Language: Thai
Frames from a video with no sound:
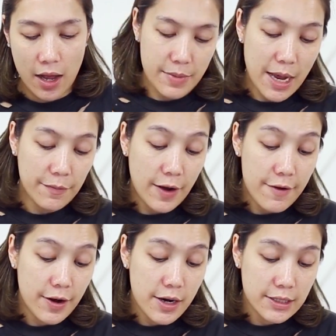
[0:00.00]
Make Up
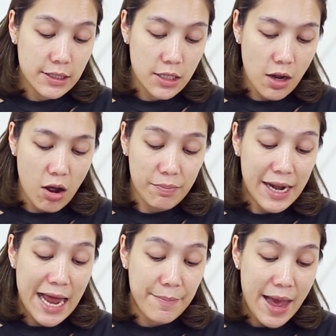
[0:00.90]
Forever ซึ่งออกมา
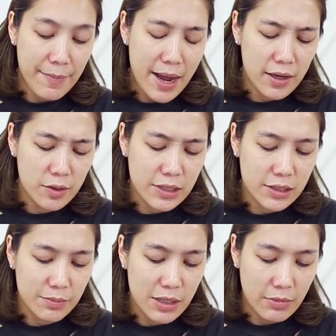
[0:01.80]
หลายแบบมากเลยรู้สึก
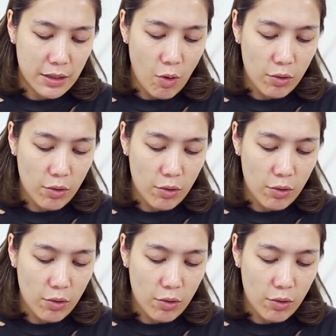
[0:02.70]
จะมีเหมือน